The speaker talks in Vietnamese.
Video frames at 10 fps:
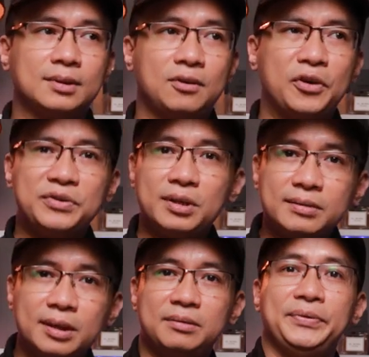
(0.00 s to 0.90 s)
có rất
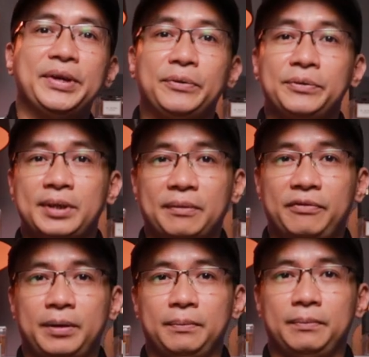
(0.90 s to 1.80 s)
rất nhiều những sản
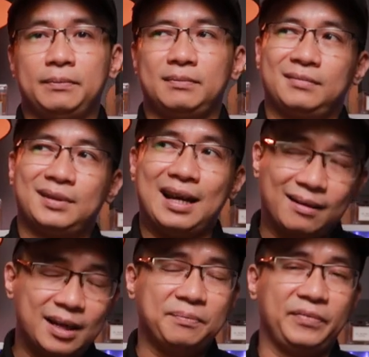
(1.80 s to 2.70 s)
phẩm hàng
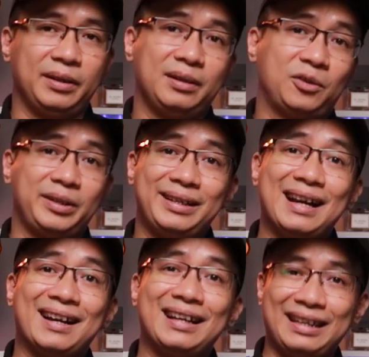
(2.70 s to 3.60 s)
năm phải đến có đến
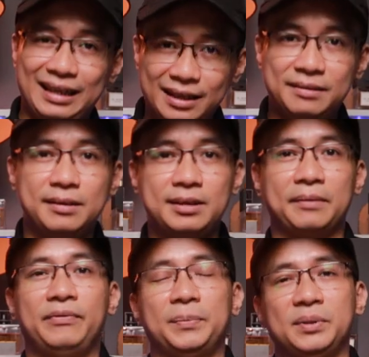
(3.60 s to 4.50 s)
hàng nghìn những sản
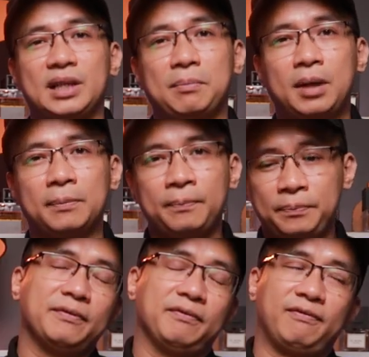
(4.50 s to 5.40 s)
phẩm được ra mắt,
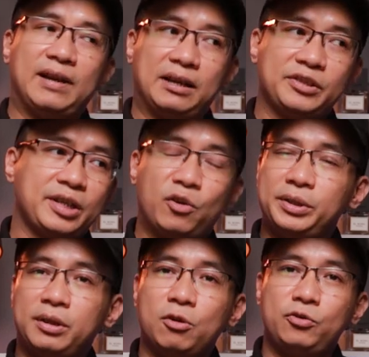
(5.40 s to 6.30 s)
và nó sẽ có
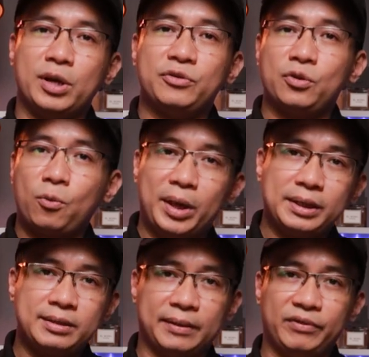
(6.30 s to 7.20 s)
những câu chuyện xung quanh
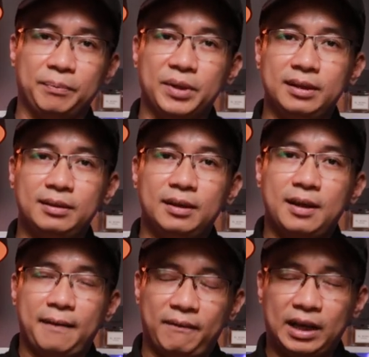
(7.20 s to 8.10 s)
những sản phẩm đấy.
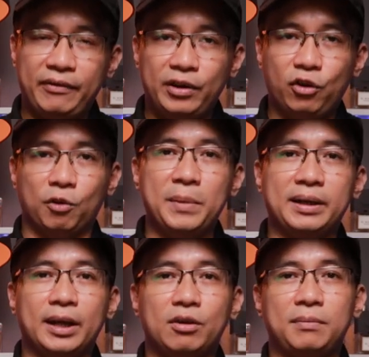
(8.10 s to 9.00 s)
Và cái video của mình
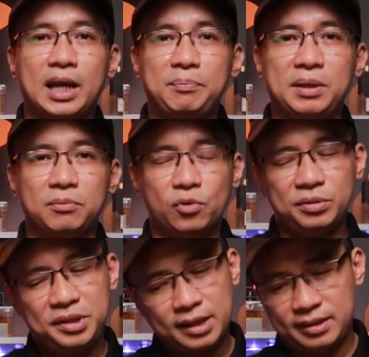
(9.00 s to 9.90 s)
ngày hôm nay mình
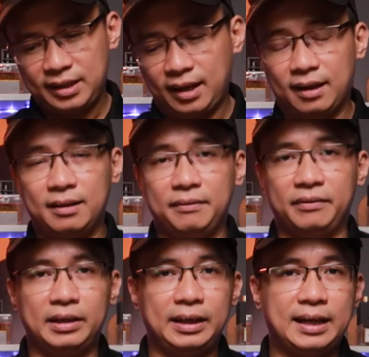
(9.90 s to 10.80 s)
muốn chia sẻ
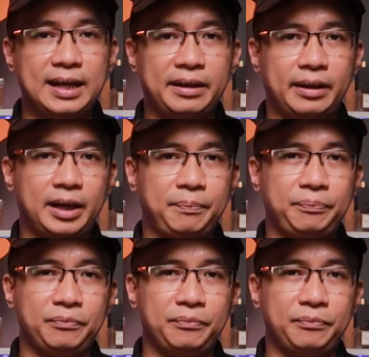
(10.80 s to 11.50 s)
với các anh em